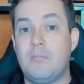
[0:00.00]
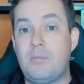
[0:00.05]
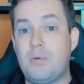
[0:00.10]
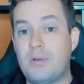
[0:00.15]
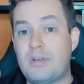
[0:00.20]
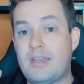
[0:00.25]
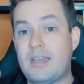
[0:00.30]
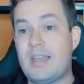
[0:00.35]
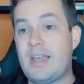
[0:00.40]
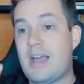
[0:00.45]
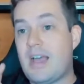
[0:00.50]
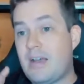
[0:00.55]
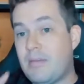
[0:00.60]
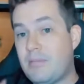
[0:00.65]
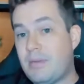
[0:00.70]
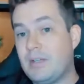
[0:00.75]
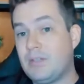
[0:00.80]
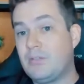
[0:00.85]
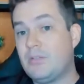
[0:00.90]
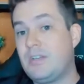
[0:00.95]
porque a
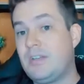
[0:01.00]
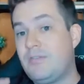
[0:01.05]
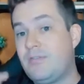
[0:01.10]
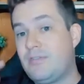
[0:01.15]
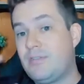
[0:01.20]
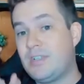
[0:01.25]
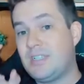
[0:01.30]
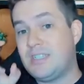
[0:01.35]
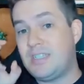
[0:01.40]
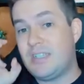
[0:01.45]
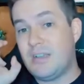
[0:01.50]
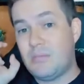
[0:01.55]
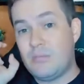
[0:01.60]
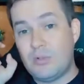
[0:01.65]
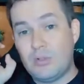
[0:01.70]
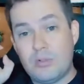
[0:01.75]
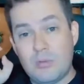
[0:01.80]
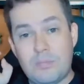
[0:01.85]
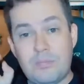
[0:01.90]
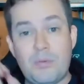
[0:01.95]
armadura influencia
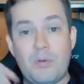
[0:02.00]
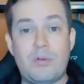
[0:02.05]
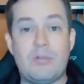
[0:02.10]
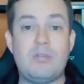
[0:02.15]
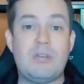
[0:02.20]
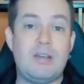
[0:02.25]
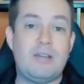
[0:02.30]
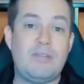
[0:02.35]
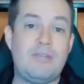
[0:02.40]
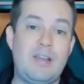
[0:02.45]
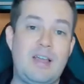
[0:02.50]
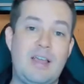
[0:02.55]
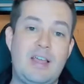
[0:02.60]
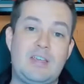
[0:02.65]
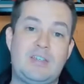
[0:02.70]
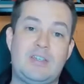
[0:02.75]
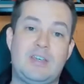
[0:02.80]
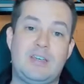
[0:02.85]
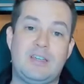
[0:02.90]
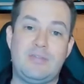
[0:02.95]
muito pouco na
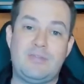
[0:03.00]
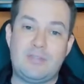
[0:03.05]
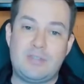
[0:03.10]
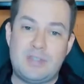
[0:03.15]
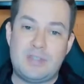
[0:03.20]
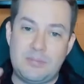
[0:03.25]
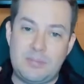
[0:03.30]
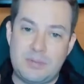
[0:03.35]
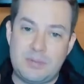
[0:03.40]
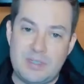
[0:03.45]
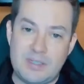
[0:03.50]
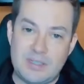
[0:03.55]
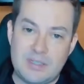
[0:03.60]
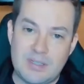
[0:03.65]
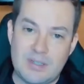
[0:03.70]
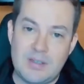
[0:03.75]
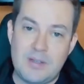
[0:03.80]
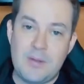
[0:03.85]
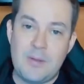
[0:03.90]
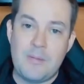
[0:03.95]
flecha. Você
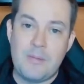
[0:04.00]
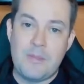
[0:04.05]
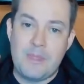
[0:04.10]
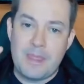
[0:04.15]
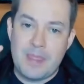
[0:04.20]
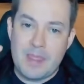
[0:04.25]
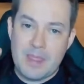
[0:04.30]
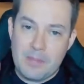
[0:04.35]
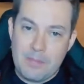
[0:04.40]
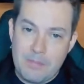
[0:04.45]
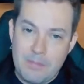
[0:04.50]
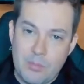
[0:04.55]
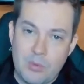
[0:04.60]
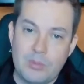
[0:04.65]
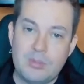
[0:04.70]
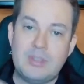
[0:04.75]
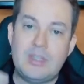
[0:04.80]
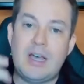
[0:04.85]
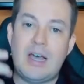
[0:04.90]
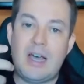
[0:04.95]
precisa
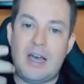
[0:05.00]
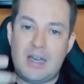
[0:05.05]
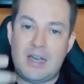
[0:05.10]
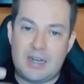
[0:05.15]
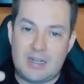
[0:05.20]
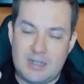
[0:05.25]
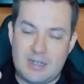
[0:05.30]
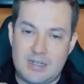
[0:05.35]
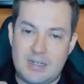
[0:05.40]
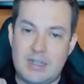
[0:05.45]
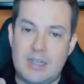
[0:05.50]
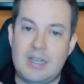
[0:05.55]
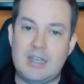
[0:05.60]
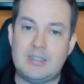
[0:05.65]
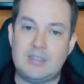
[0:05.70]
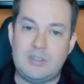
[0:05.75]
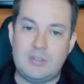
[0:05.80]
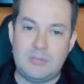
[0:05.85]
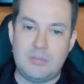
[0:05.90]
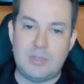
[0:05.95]
mudar
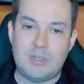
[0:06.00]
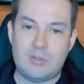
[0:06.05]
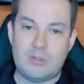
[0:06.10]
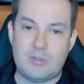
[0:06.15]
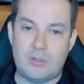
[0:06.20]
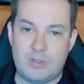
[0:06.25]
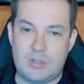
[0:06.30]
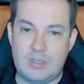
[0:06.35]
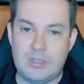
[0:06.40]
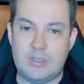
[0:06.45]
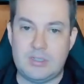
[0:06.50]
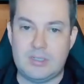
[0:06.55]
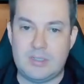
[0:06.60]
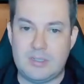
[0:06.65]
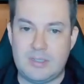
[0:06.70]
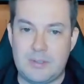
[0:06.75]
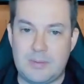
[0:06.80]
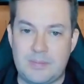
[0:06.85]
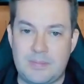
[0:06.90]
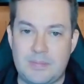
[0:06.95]
as dimensões,
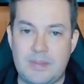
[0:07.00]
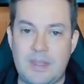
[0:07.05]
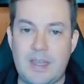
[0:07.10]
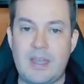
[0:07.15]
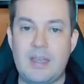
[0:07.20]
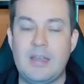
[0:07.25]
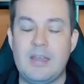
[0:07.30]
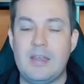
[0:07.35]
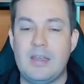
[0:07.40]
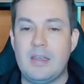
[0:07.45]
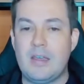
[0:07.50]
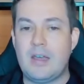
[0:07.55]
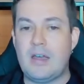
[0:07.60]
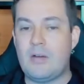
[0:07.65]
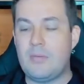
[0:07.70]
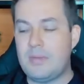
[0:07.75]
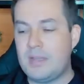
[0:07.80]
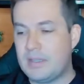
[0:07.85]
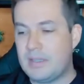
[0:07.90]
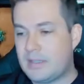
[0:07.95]
tá?
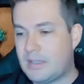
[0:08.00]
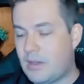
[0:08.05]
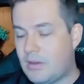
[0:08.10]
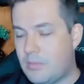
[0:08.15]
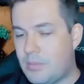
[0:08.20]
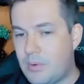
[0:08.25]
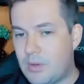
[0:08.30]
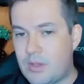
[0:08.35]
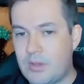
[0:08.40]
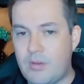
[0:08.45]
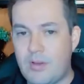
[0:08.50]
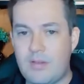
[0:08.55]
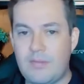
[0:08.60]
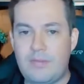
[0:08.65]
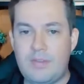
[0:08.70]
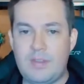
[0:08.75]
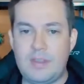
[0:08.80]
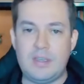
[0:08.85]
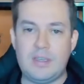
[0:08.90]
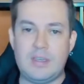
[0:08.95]
Aumentar um pouquinho a
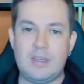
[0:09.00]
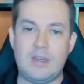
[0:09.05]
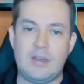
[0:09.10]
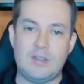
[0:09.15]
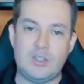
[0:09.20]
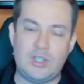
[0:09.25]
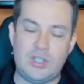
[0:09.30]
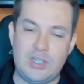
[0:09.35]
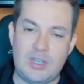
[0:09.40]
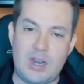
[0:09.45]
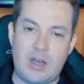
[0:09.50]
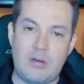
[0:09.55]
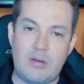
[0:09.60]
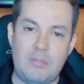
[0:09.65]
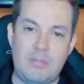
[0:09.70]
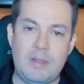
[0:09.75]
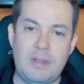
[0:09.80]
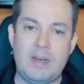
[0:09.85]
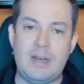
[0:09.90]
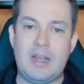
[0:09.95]
viga, girar um
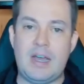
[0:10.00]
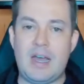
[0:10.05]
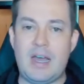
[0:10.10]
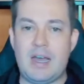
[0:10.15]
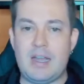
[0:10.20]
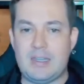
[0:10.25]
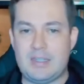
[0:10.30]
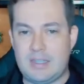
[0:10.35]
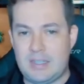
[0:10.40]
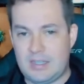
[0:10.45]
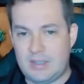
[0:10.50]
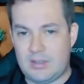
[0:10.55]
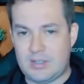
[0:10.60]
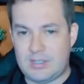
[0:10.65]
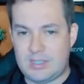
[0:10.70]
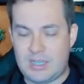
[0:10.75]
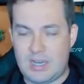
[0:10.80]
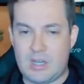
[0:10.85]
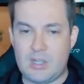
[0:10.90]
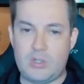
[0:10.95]
pilar, tem uma
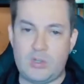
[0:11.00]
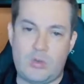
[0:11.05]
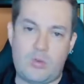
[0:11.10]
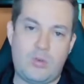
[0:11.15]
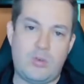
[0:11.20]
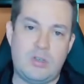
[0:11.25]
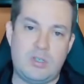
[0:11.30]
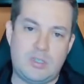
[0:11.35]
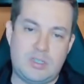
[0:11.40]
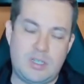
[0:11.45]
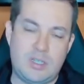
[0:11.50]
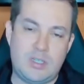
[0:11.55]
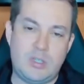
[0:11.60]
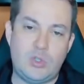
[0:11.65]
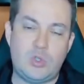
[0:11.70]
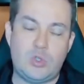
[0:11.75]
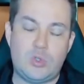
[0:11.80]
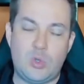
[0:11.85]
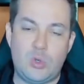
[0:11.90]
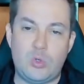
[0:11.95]
série de coisas aí,
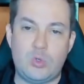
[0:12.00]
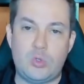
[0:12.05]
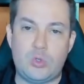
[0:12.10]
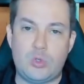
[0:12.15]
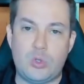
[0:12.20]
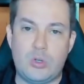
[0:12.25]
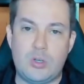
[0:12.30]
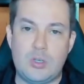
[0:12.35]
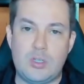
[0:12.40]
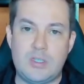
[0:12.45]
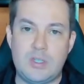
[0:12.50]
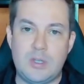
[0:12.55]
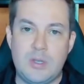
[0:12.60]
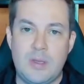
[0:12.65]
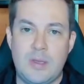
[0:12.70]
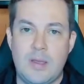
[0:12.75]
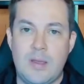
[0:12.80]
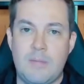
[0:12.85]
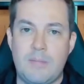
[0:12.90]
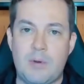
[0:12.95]
de soluções
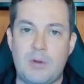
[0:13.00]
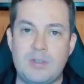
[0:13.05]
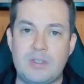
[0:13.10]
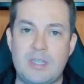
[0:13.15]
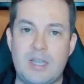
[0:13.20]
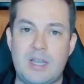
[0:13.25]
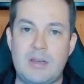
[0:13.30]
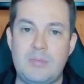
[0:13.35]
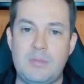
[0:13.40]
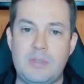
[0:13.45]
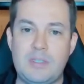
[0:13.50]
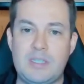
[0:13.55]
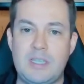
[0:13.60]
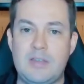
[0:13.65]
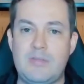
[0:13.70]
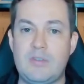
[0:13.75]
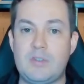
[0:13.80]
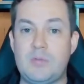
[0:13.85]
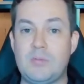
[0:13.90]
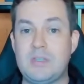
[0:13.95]
para o estado limite de
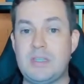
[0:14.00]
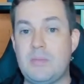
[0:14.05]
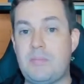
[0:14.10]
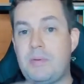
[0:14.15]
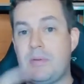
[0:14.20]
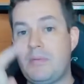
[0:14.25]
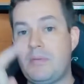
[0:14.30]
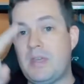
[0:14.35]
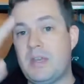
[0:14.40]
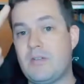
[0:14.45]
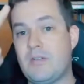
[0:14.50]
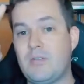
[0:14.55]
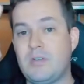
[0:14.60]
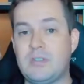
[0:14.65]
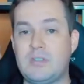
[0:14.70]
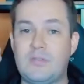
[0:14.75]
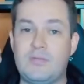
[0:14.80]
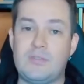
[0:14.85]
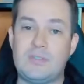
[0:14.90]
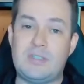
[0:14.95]
serviço. Mas a primeira
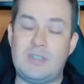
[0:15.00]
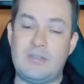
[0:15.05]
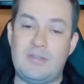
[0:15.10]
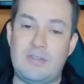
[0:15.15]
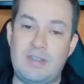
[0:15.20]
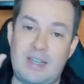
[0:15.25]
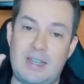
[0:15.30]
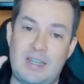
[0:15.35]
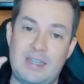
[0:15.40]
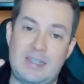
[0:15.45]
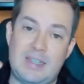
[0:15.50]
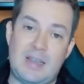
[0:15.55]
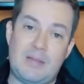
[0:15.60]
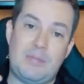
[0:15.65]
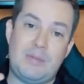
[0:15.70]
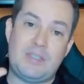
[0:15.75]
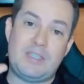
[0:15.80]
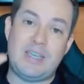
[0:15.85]
coisa que você vê na etapa